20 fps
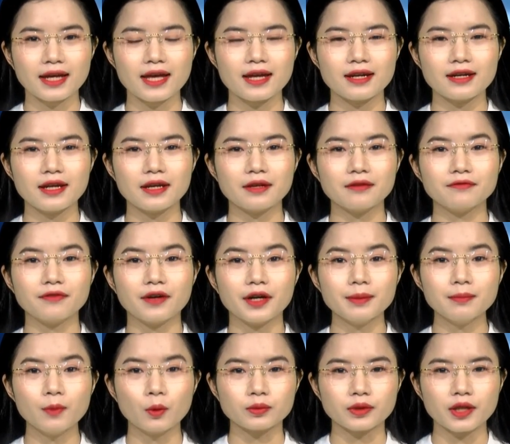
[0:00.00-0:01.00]
kiên định
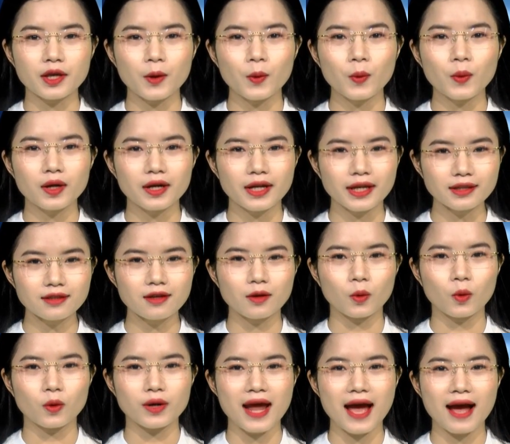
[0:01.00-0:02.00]
với mục tiêu, lý
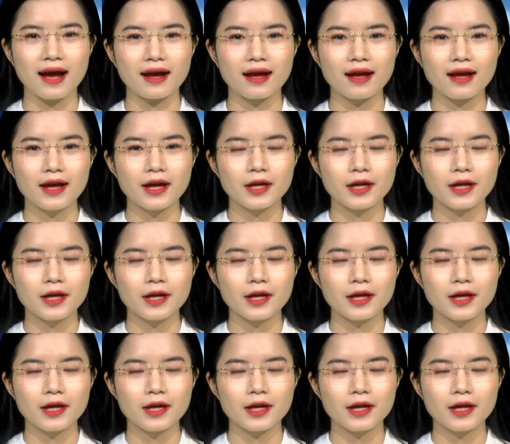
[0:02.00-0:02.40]
tưởng của đảng.